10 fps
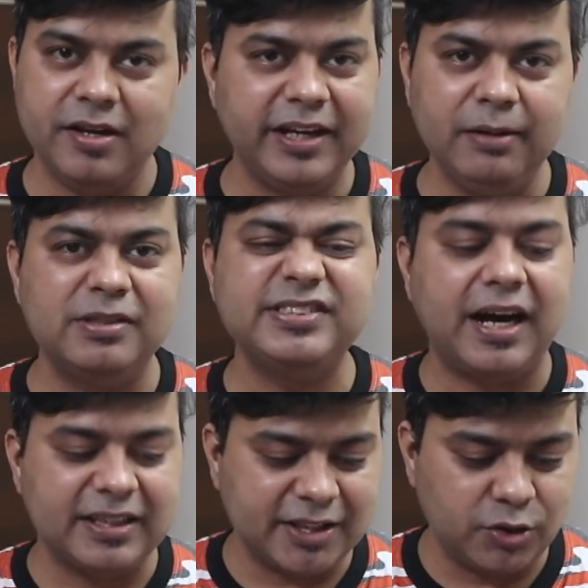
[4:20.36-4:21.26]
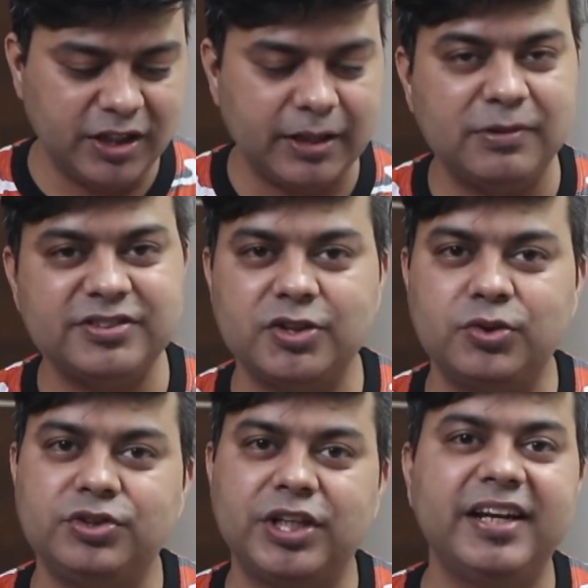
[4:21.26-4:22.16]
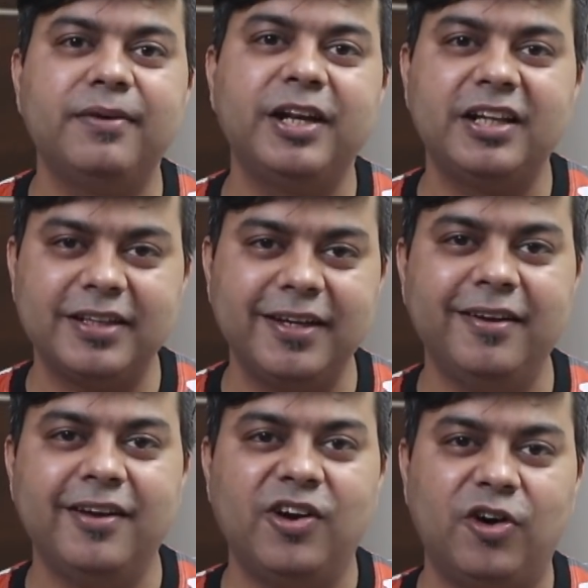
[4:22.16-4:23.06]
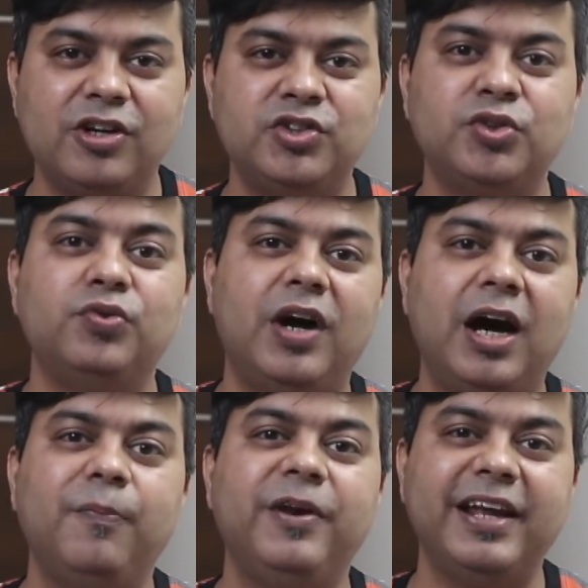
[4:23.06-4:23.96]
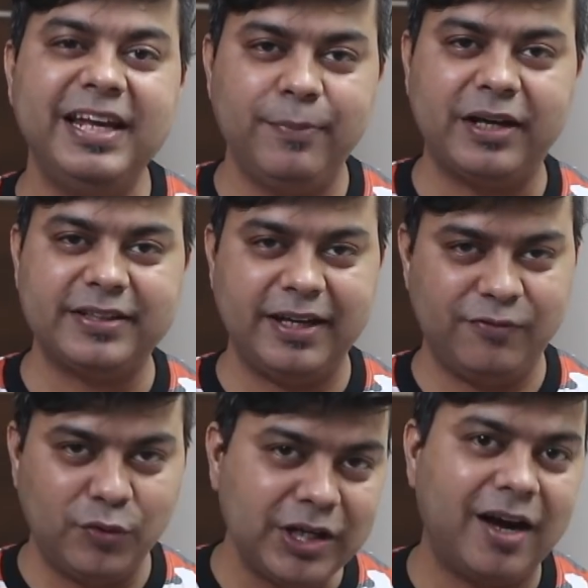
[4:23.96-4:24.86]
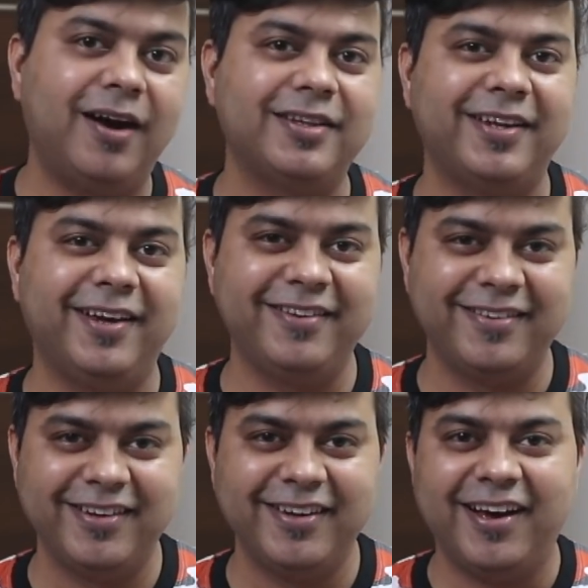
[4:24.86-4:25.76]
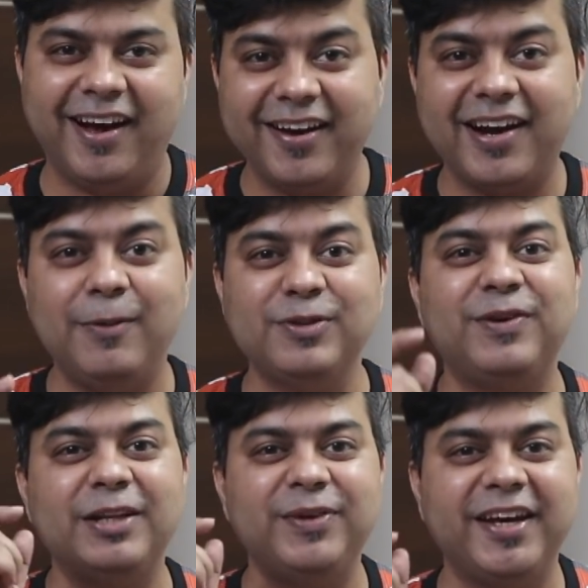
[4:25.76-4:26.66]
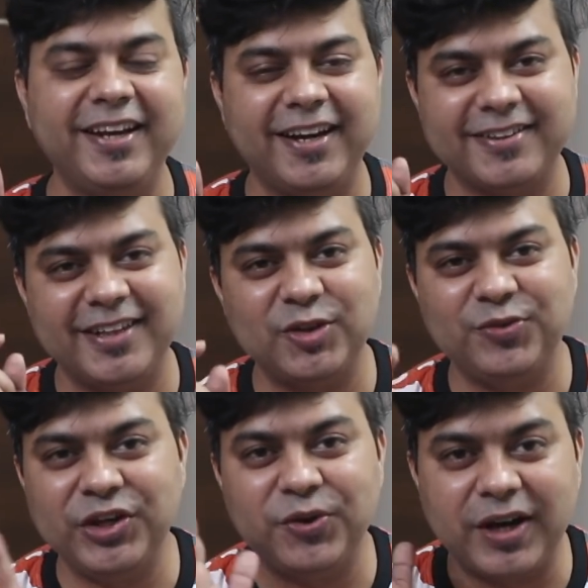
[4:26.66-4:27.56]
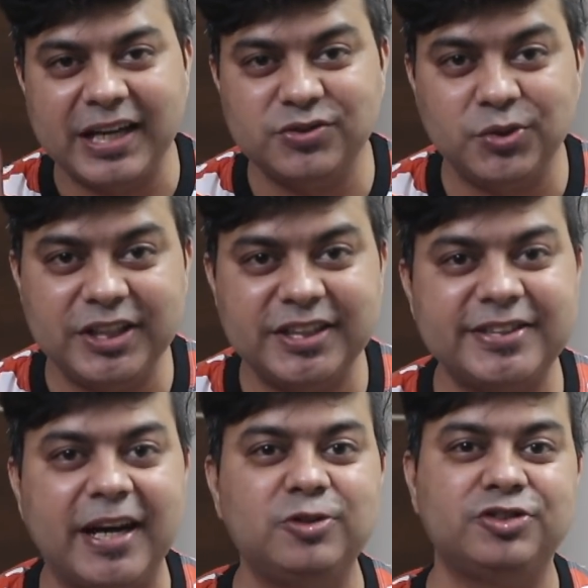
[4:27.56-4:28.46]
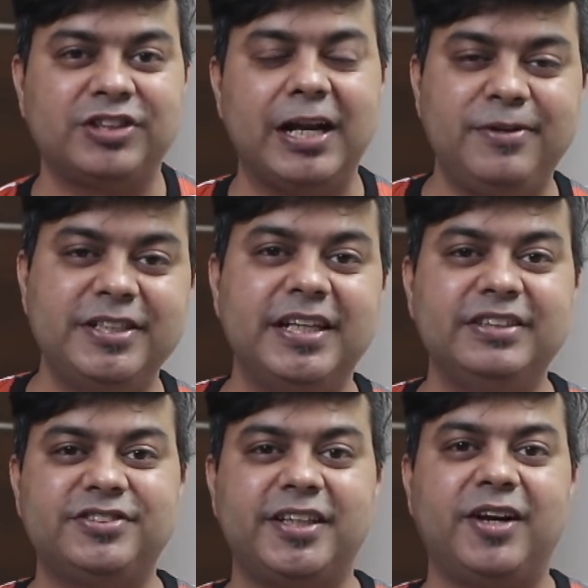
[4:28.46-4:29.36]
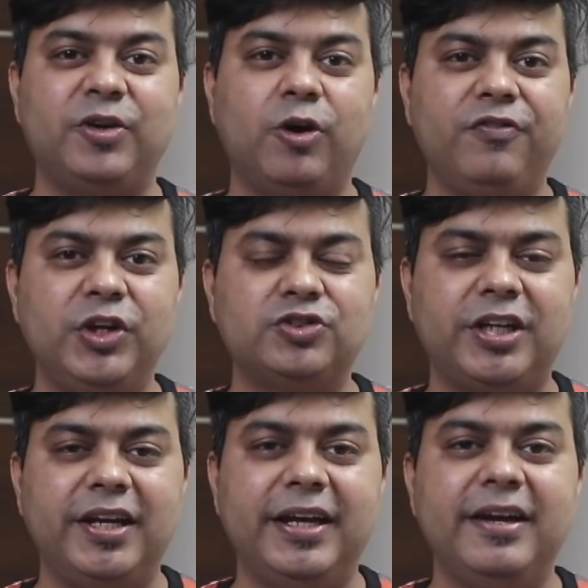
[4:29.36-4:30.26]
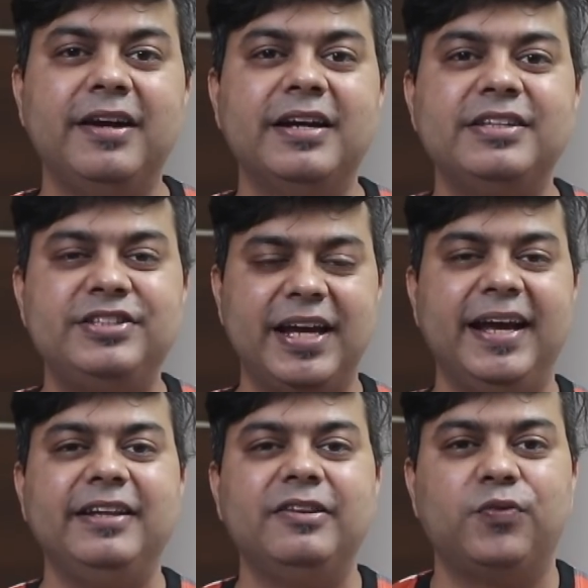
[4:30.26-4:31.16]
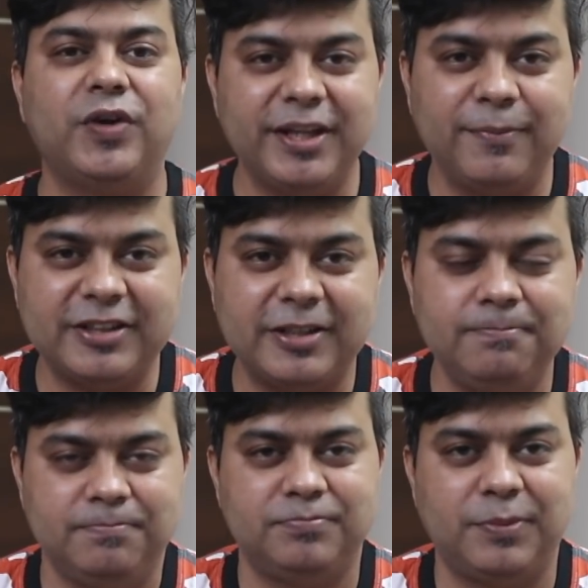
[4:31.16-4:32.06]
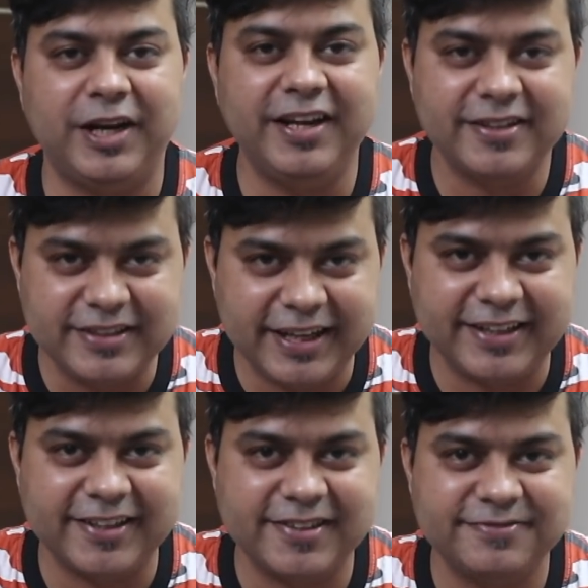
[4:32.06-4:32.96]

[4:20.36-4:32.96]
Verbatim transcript: लेकिन मज़ा आता थोड़ी है मज़ा तो चाइना में रहता है और जो वहाँ पे नहीं बिकता है वो यहाँ आता है अगर आप इस बात पे एग्री करते हैं तो वीडियो को लाइक जरूर कीजिए चैनल को सब्सक्राइब कीजिए इस तरह के और वीडियोस के लिए जय हिंद वंदे मातरम बाय टेक केयर